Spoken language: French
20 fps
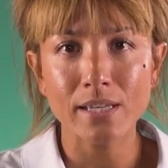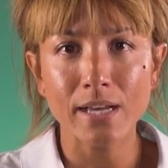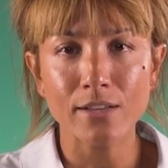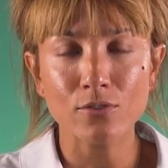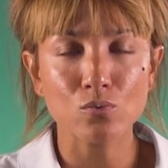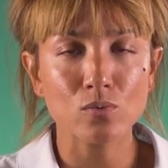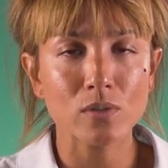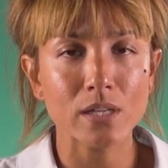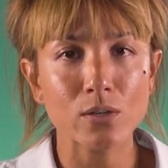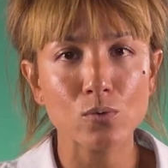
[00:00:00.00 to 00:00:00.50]
Il y a
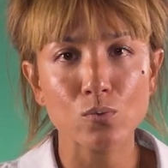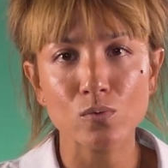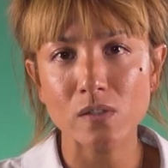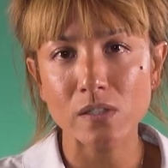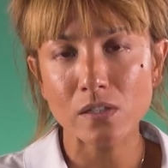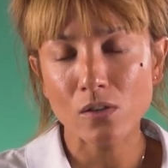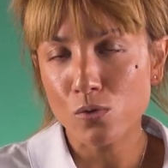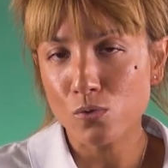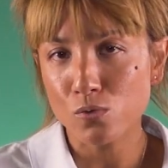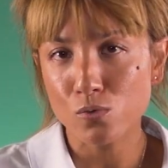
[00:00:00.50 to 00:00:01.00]
toutes les
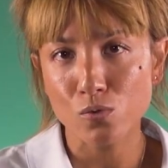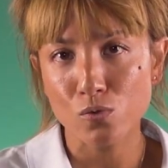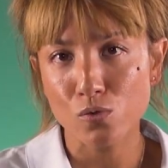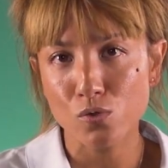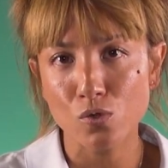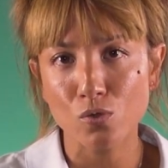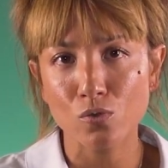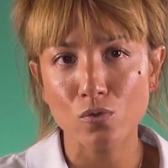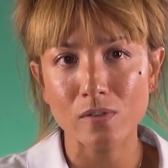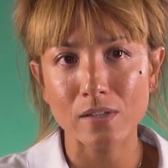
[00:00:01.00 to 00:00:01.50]
conséquences de ce
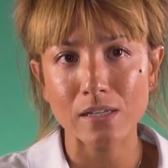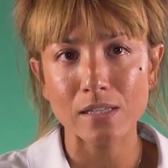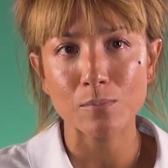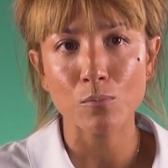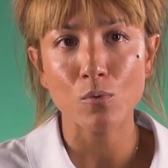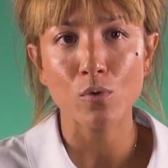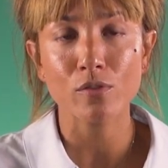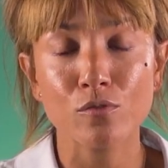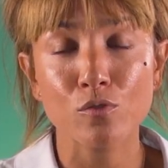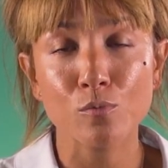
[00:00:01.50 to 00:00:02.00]
genre de
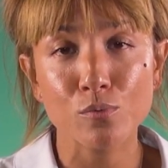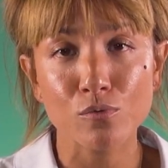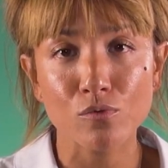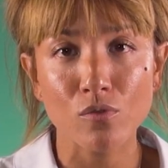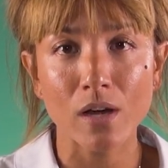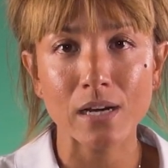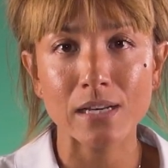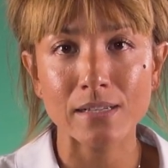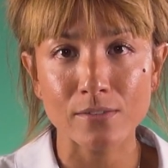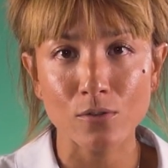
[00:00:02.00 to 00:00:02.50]
traitement. Il faut
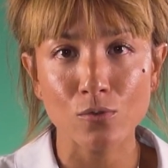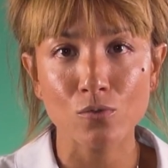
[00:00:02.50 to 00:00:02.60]
pouvoir les